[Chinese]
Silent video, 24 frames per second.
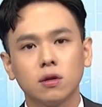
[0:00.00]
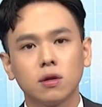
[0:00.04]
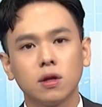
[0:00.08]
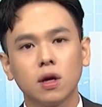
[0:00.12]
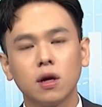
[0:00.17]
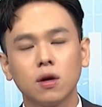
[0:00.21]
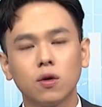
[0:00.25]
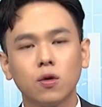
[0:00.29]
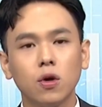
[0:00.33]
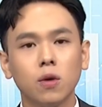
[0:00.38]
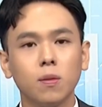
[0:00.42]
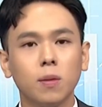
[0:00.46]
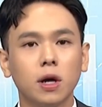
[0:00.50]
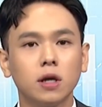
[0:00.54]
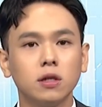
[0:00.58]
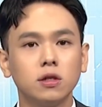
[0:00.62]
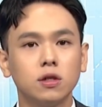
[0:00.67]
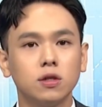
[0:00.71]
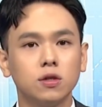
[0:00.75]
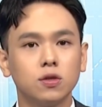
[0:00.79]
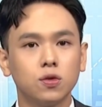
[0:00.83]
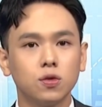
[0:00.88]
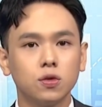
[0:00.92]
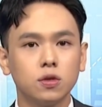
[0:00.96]
那贵买
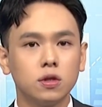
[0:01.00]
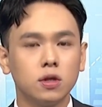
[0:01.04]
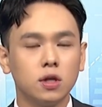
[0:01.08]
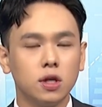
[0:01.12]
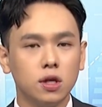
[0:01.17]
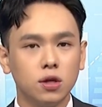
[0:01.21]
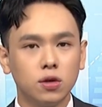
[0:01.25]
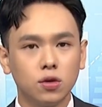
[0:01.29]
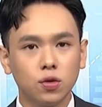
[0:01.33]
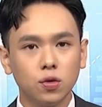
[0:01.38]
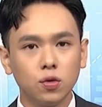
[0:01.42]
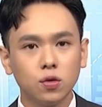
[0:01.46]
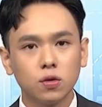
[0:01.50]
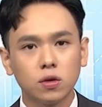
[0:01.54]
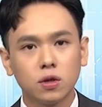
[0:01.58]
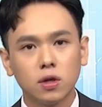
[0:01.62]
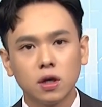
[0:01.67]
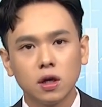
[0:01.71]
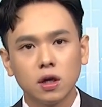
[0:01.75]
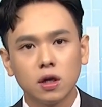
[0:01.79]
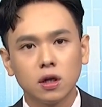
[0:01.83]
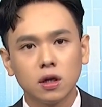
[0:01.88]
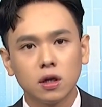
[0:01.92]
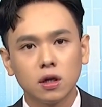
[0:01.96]
指数是一度
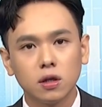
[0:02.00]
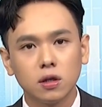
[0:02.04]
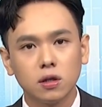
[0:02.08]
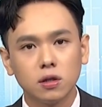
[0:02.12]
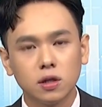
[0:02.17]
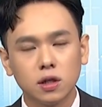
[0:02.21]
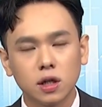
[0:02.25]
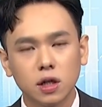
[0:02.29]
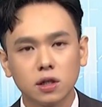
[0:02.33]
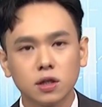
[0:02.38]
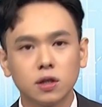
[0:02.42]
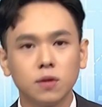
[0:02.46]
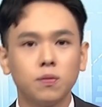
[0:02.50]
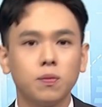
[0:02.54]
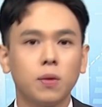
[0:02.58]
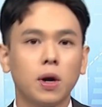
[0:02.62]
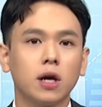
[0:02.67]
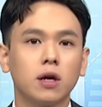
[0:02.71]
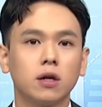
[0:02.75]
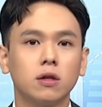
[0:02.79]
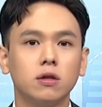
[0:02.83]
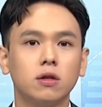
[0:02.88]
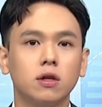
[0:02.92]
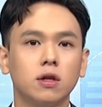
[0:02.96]
跌了将近
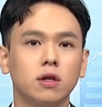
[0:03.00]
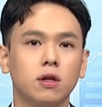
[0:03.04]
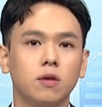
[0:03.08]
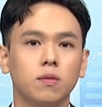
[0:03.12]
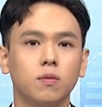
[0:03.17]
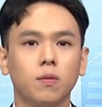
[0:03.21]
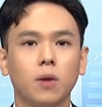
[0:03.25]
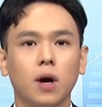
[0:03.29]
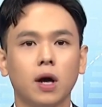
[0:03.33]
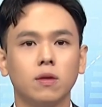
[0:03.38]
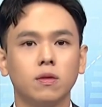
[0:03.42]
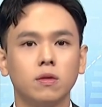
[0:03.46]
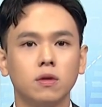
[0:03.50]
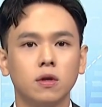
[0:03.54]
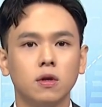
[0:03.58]
半根跌停板，